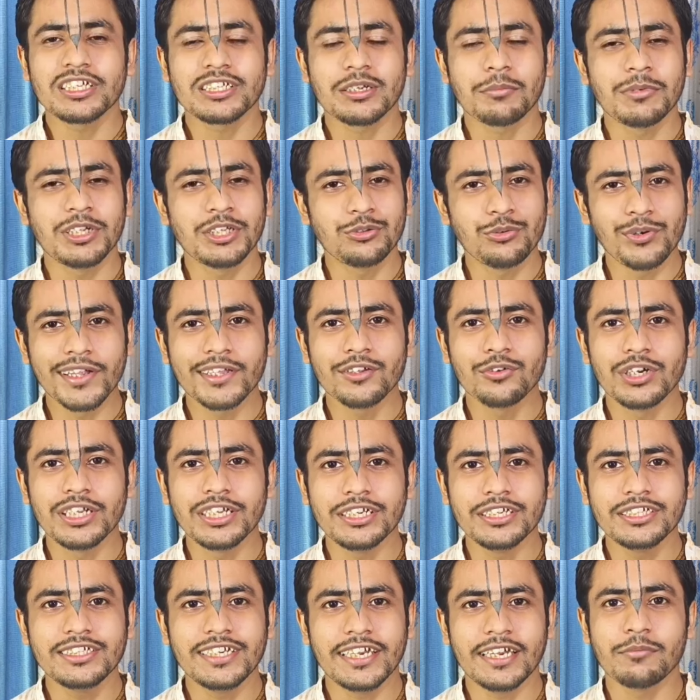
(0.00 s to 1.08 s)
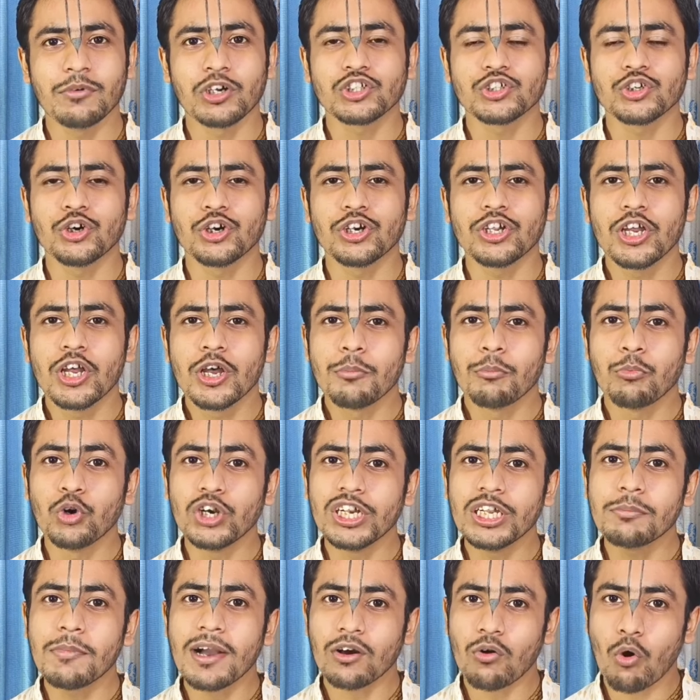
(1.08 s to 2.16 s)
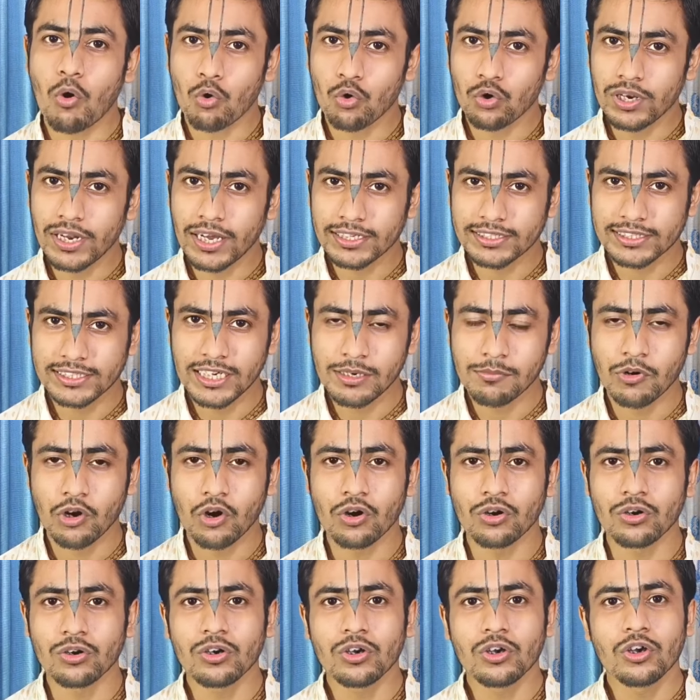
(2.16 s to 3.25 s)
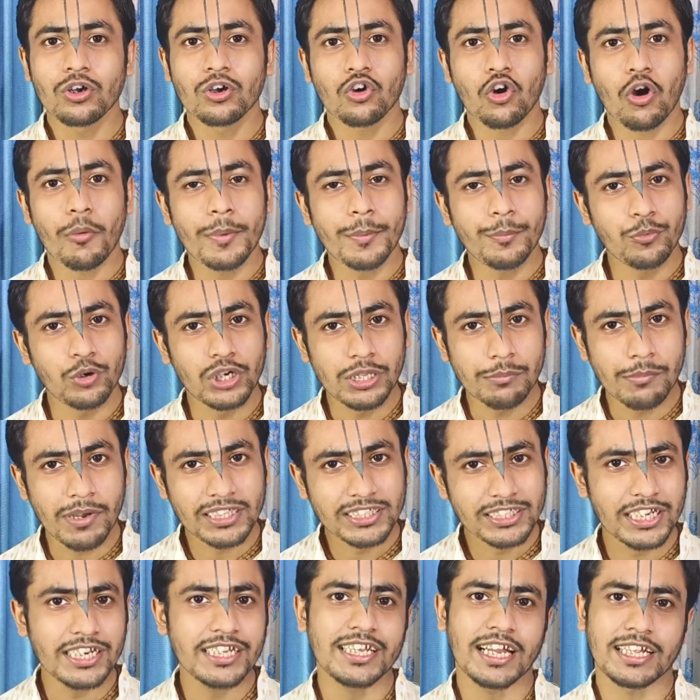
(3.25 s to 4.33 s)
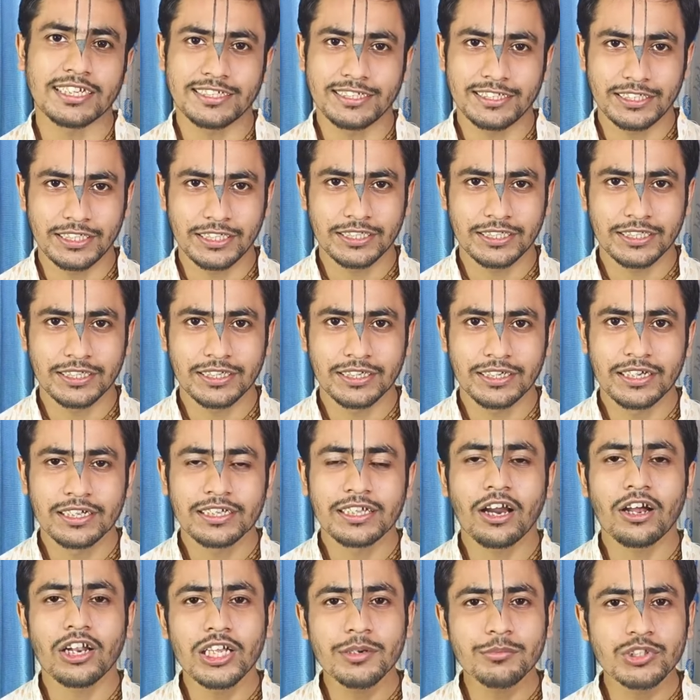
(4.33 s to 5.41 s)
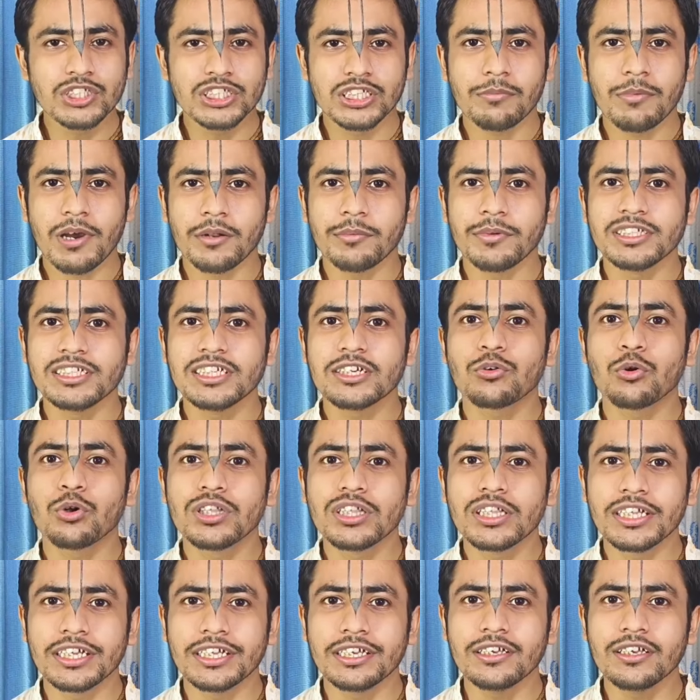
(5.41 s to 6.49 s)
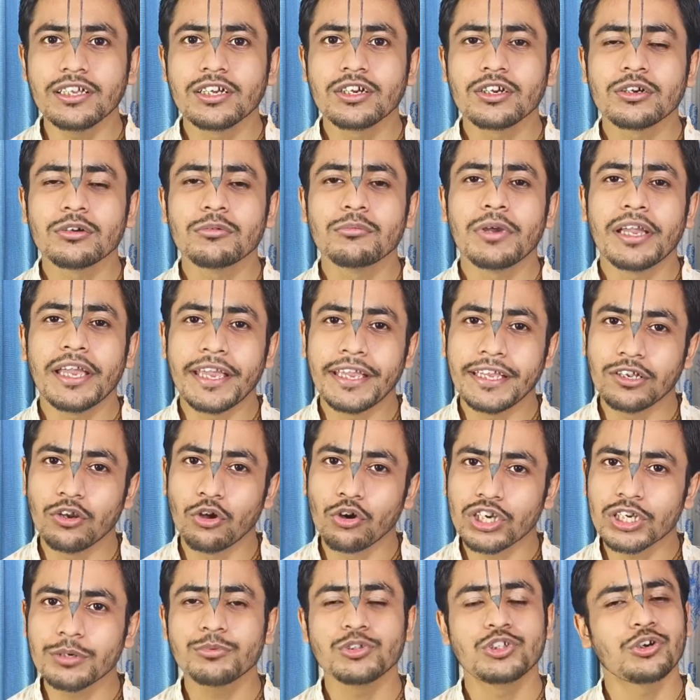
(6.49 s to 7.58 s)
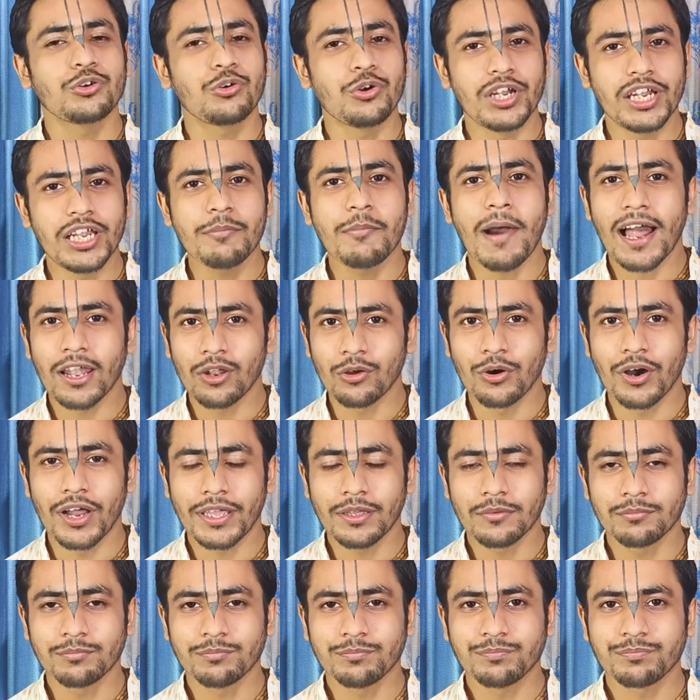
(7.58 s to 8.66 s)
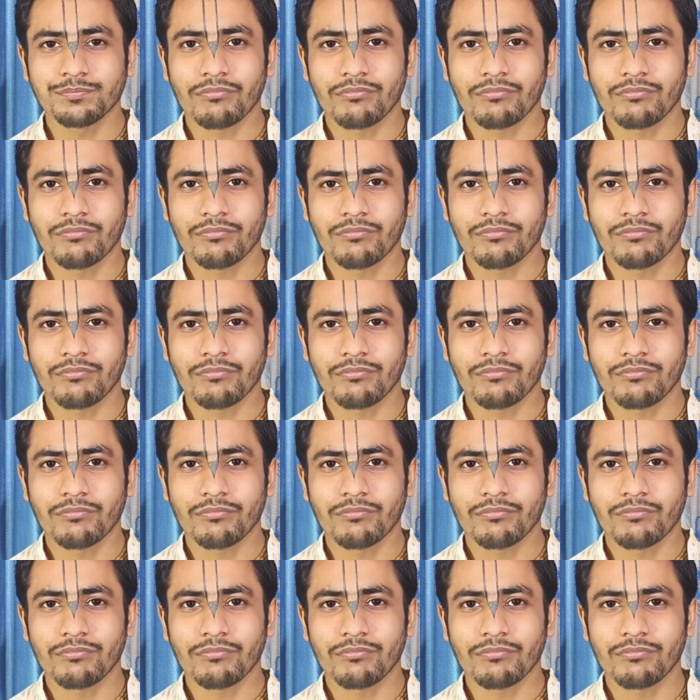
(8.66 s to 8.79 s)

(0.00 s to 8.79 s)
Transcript: আপনাদের সামনে তুলে ধরি যে এবছর পূর্ণিমা কখন লাগছে এবং কবে পূর্ণিমা ছেড়ে যাচ্ছে তাহলেই বুঝতে পারবেন যে কোন দিন এই লক্ষ্মী পুজো করলে ভালো হয়